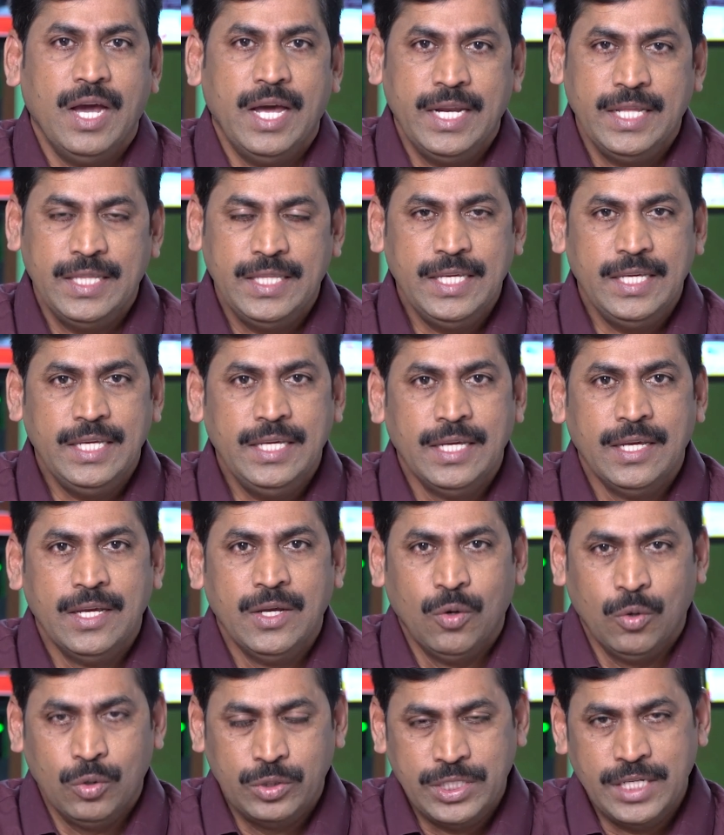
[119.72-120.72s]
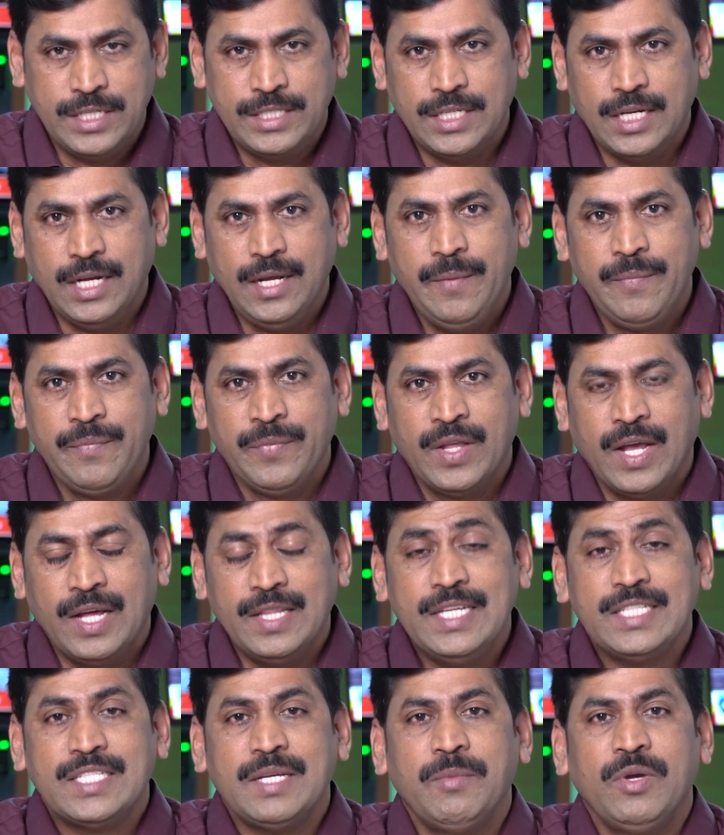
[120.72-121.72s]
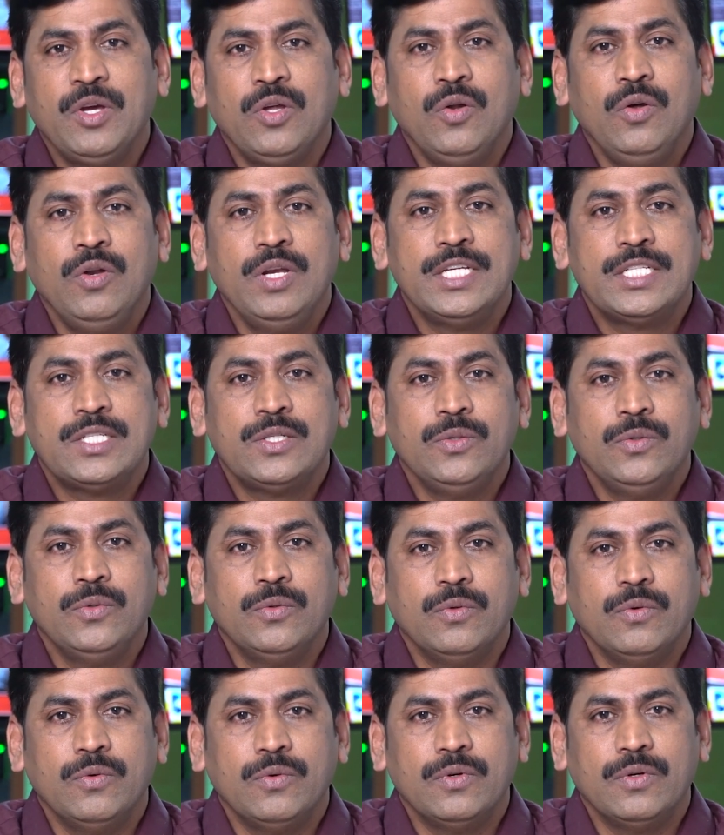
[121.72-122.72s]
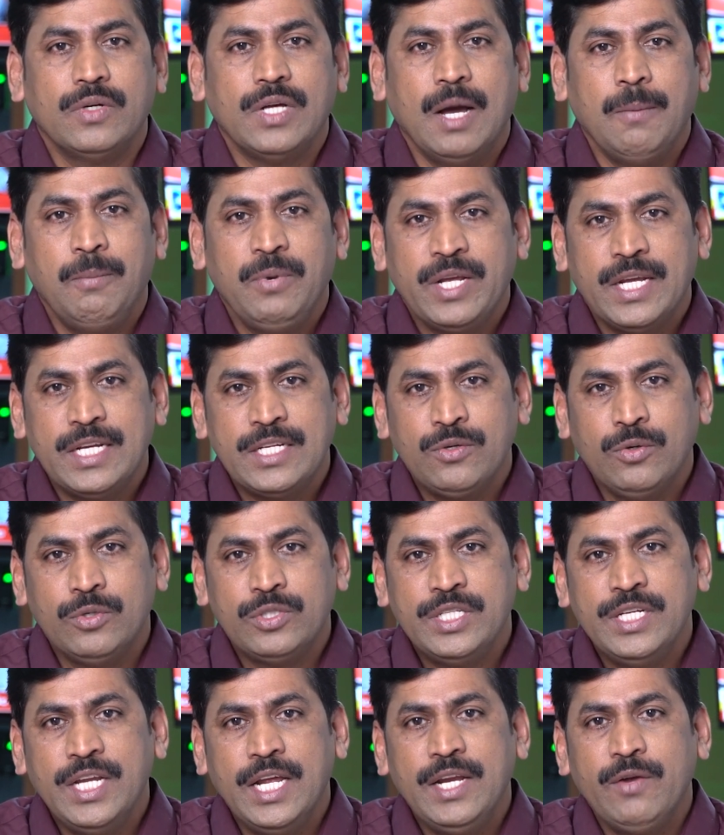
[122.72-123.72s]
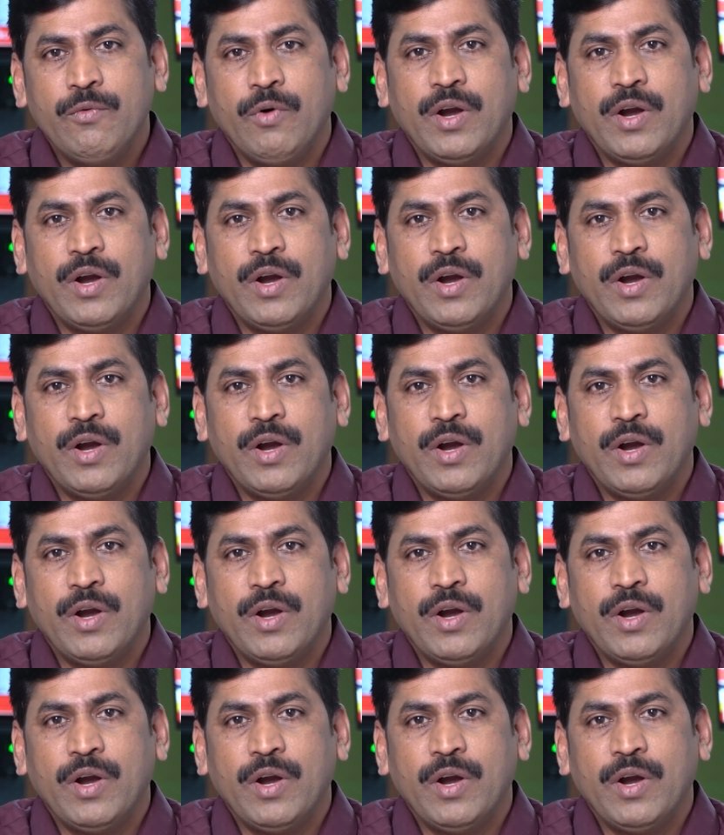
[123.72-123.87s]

అనేది ఓ చర్చ అదే సమయంలో లిస్టు అప్లికేషన్లు వచ్చినాయని